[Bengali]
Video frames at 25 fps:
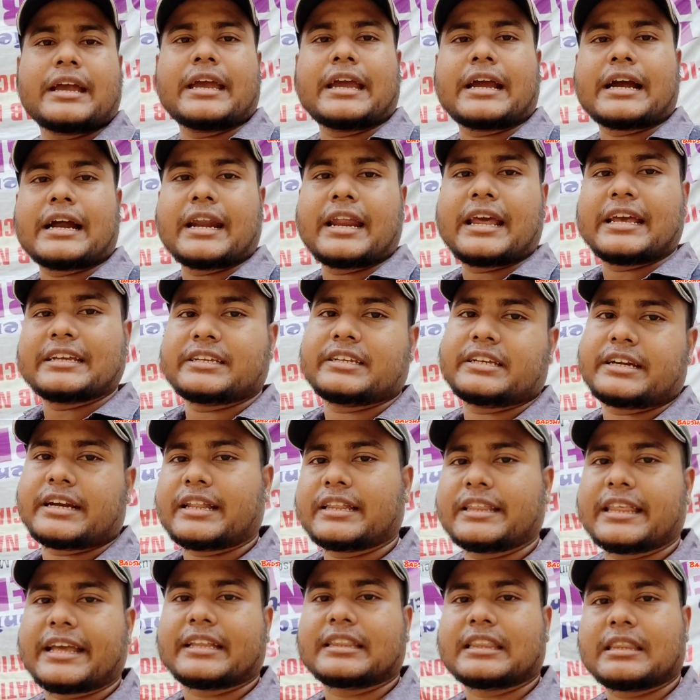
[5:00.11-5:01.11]
এখানে এসে যেটা
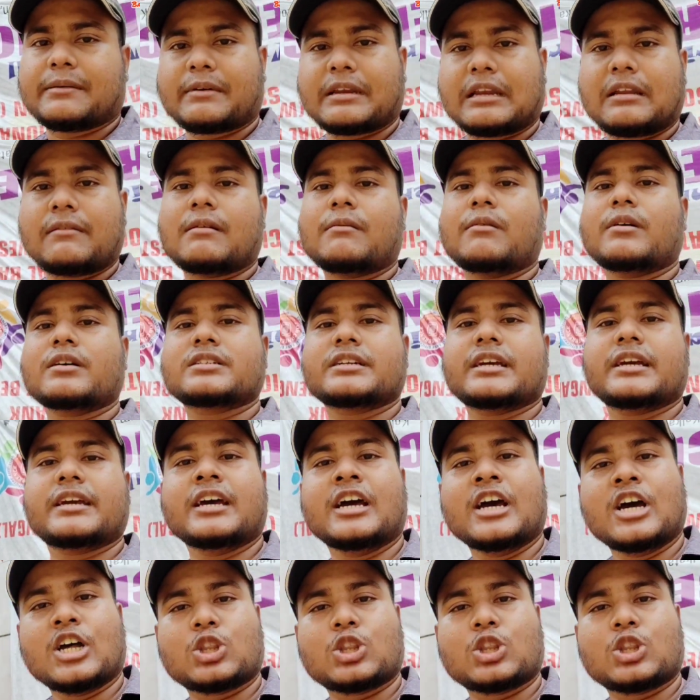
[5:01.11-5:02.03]
দেখতে পেলাম এবং যেই